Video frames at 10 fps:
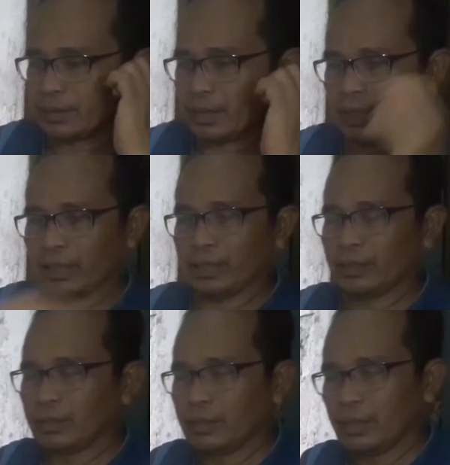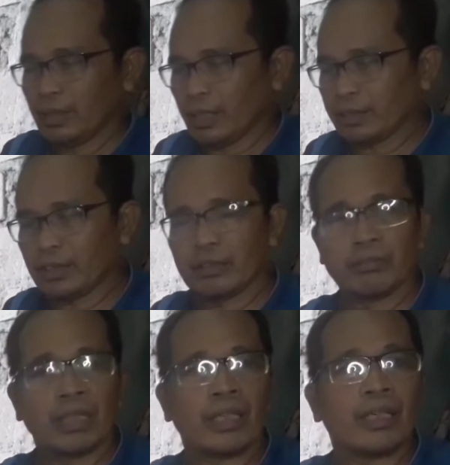sa ating
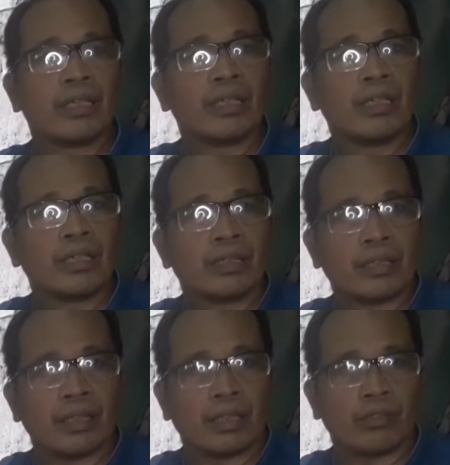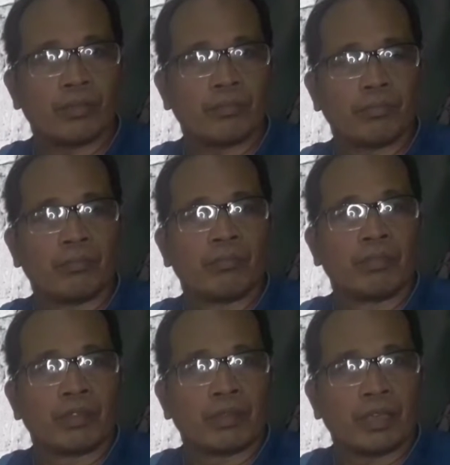mga ginagawang
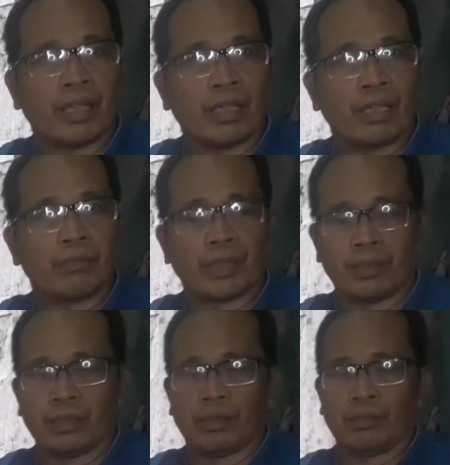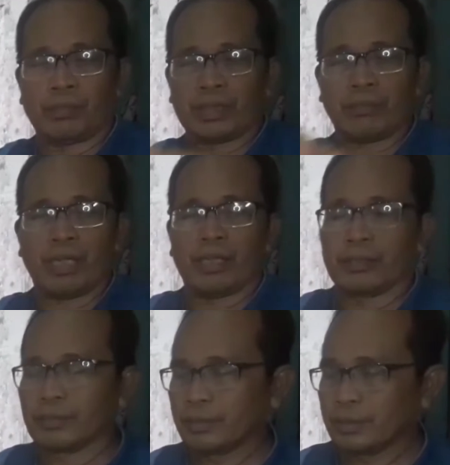ginagamit na pataba.